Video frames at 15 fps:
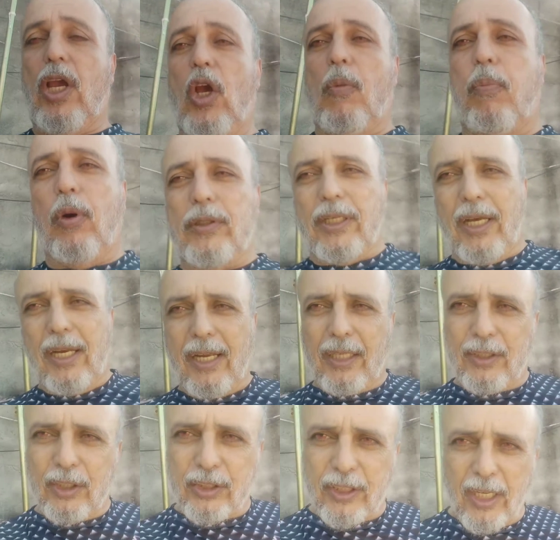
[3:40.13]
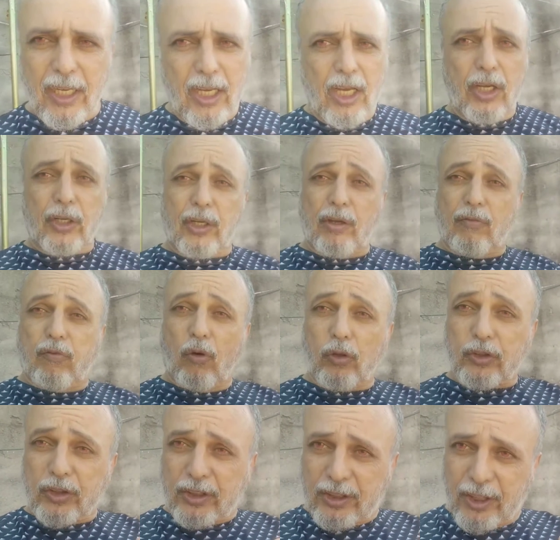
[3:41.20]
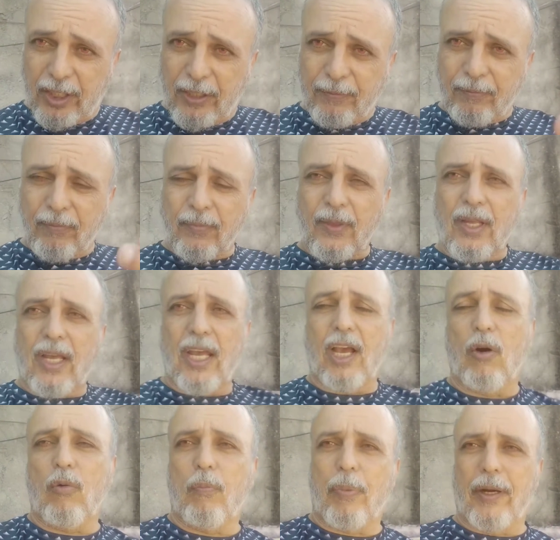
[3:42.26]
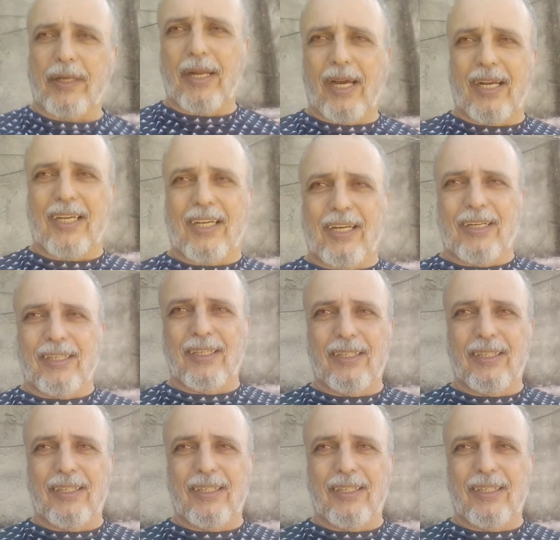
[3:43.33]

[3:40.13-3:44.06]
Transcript: Eu poderia dizer que você é um panaca.